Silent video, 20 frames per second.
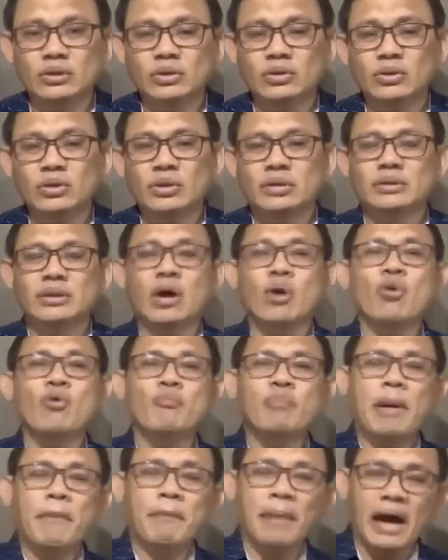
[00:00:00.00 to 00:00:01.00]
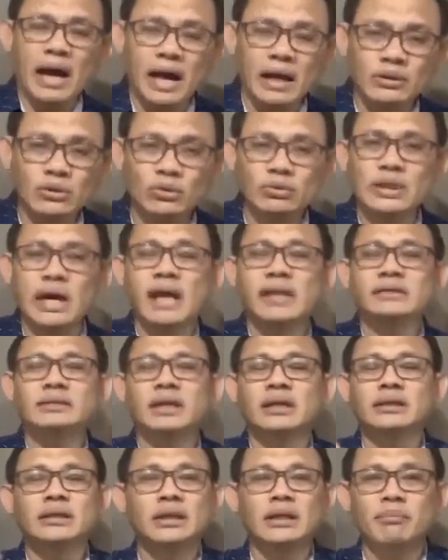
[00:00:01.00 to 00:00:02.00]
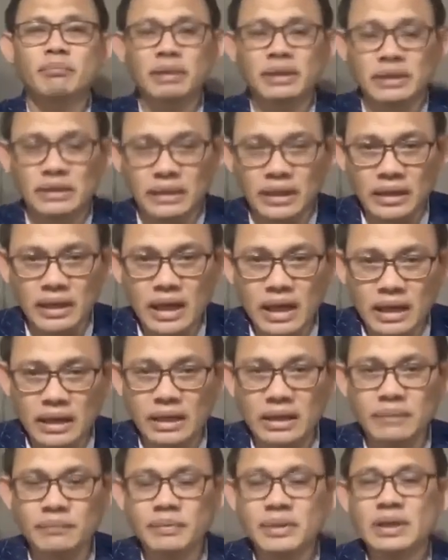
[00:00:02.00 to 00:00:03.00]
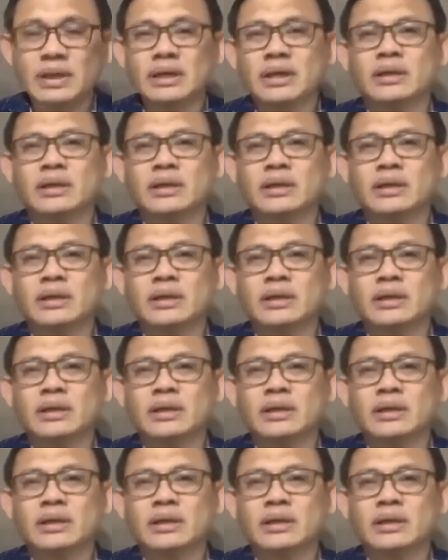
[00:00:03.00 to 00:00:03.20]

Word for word: no na kung papaano dahil sa kanilang pananalangin